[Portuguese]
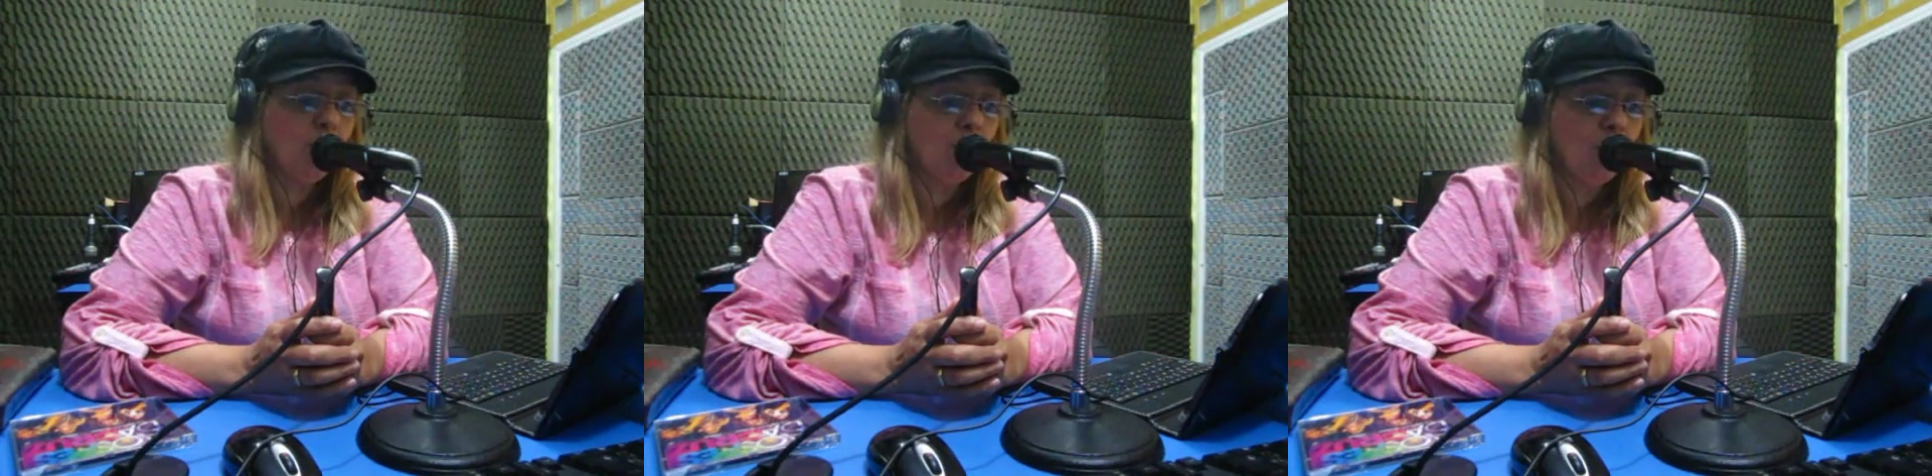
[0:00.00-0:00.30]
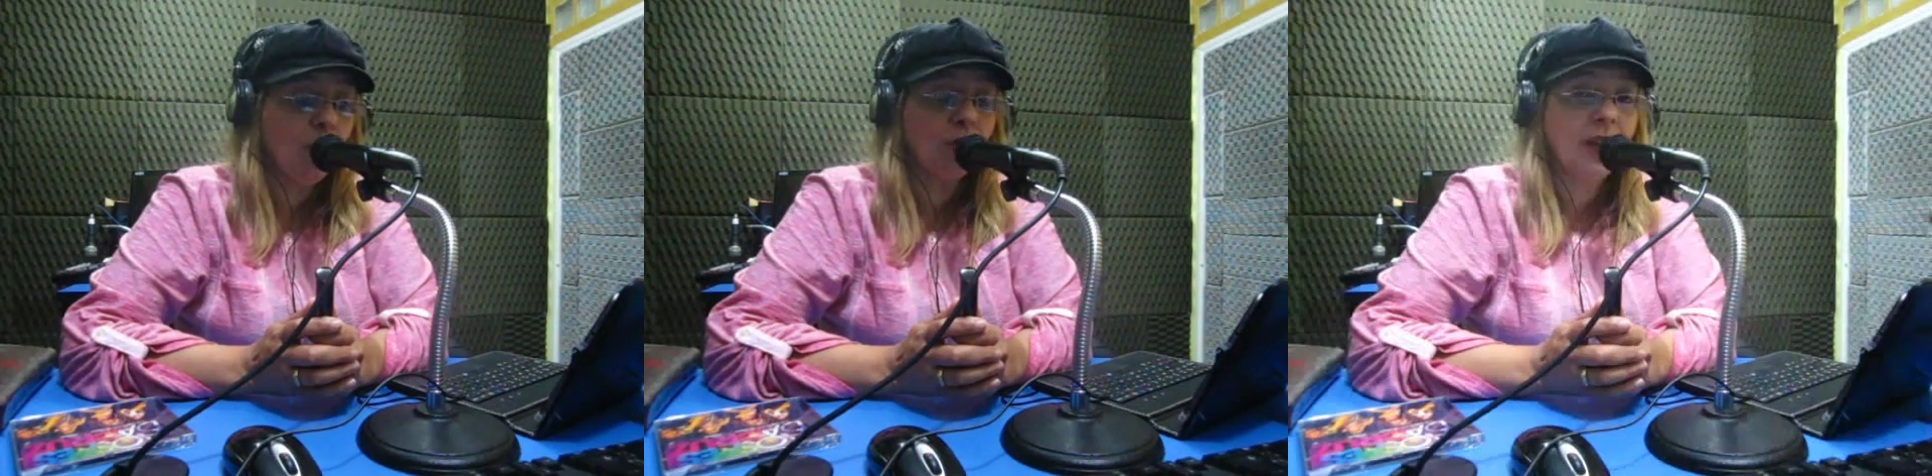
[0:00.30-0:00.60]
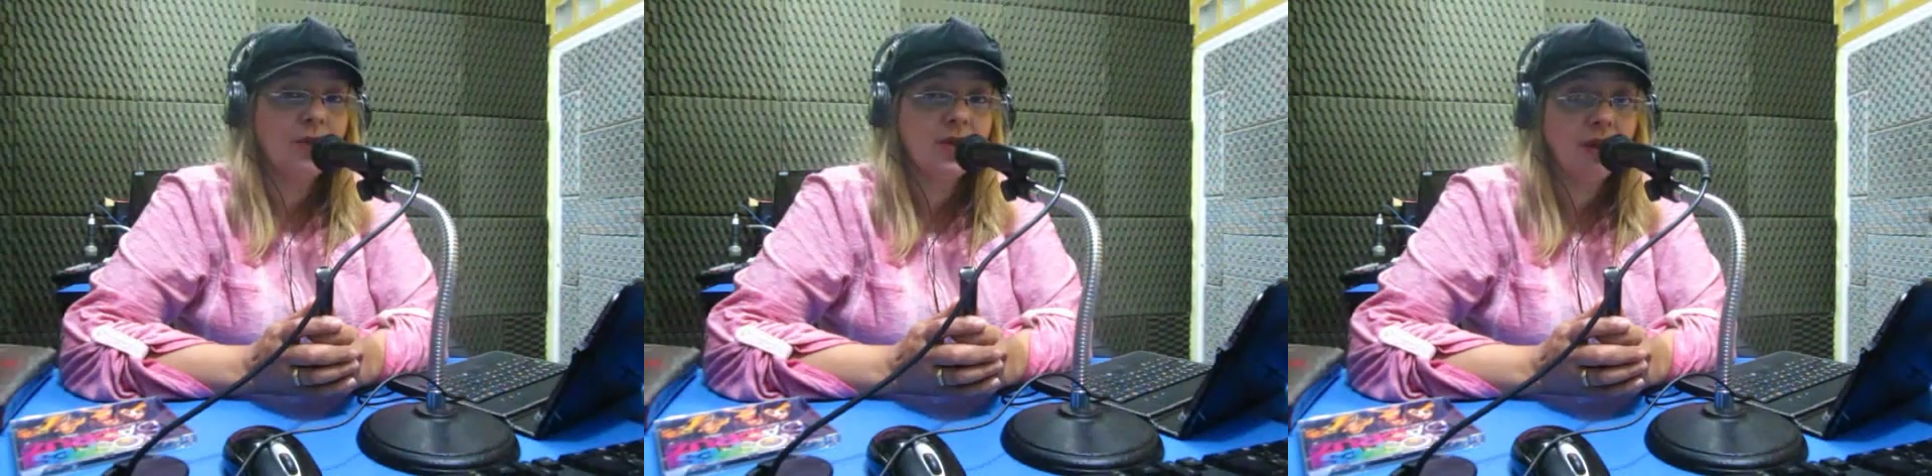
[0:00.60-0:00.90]
com o qual
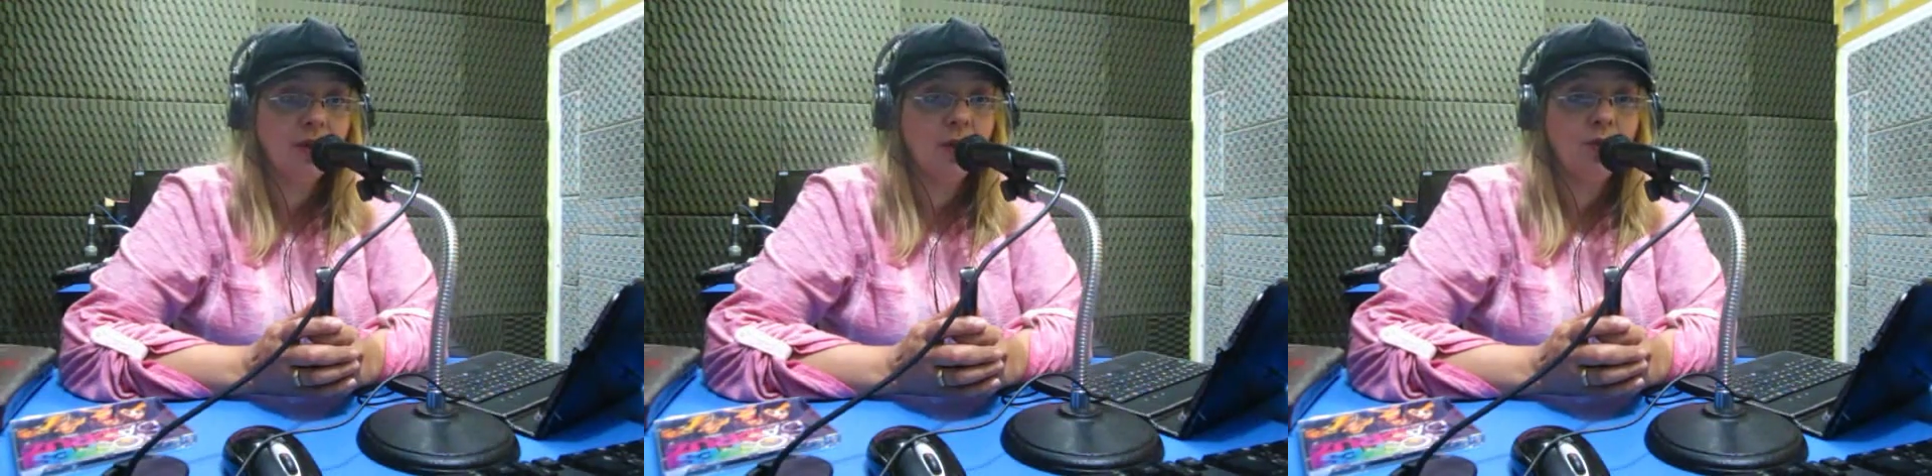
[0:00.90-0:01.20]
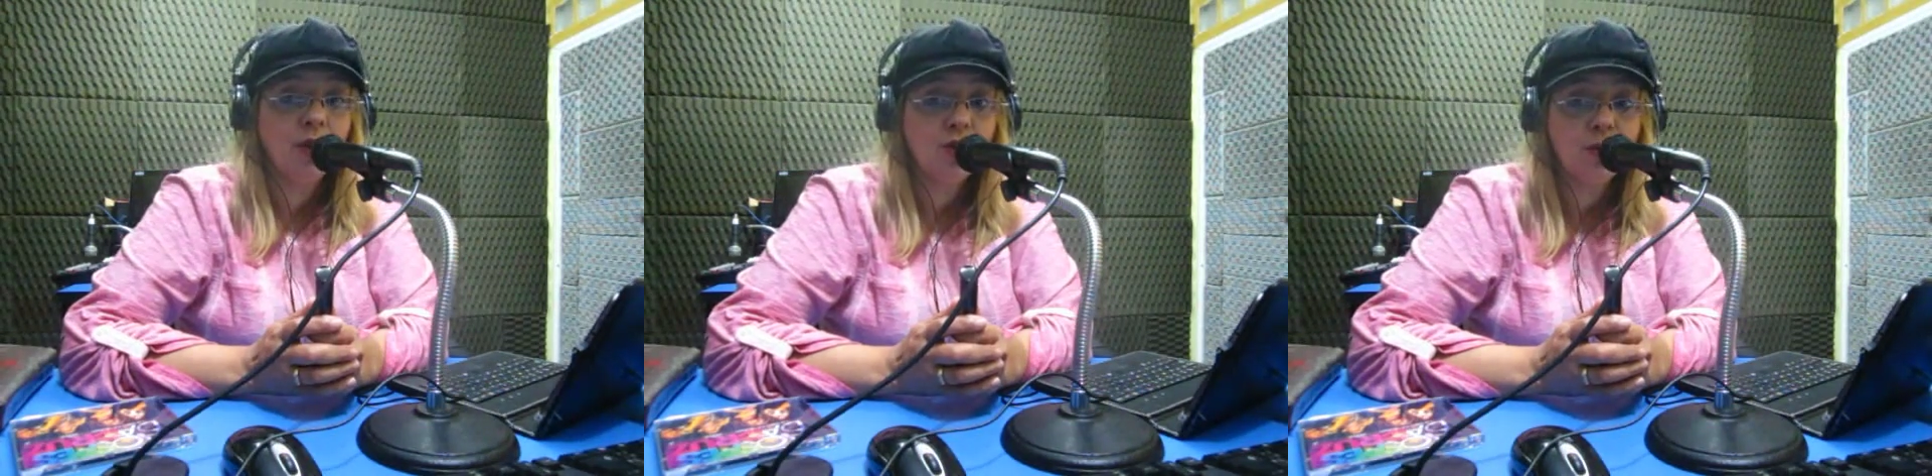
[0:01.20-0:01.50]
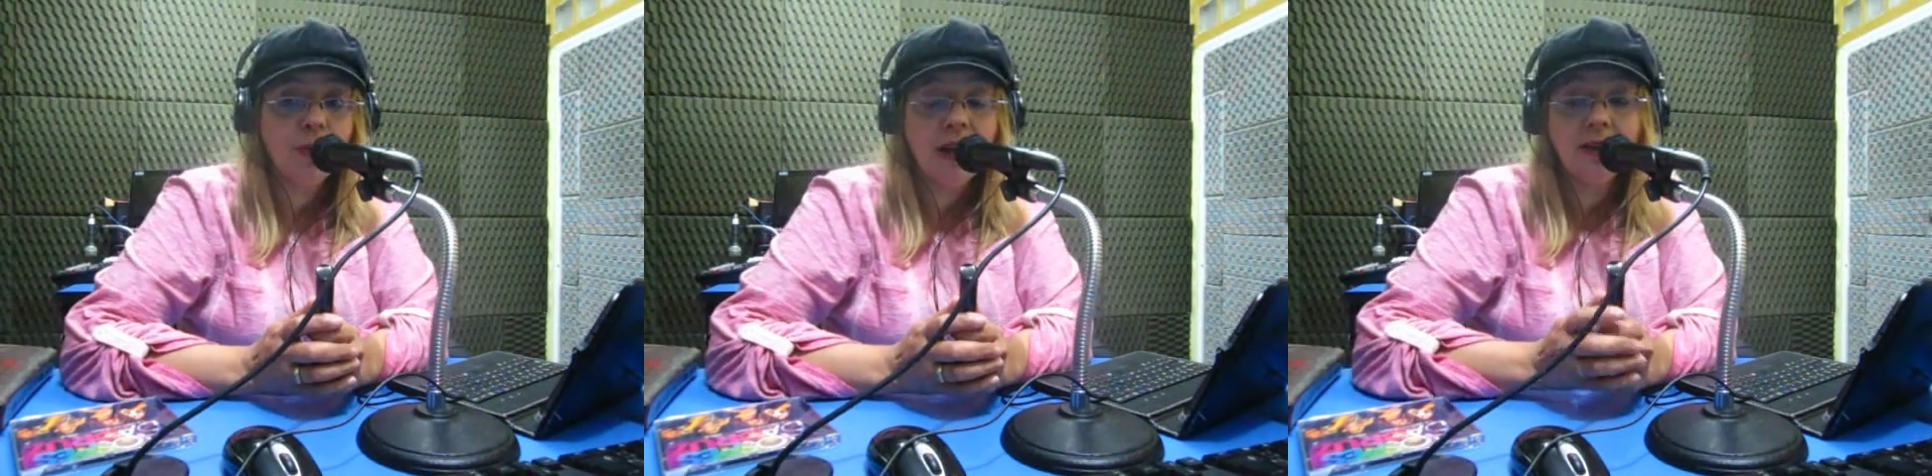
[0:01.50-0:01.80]
tenho servido o
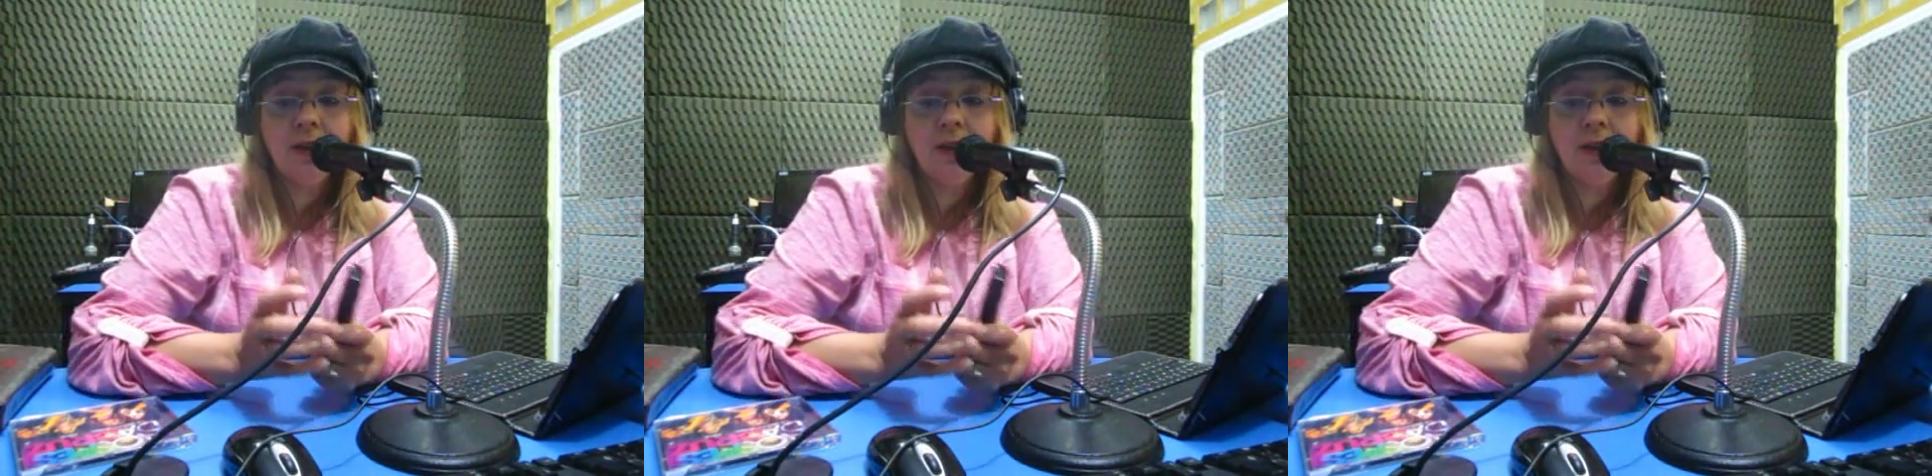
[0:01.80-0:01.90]
vosso pai.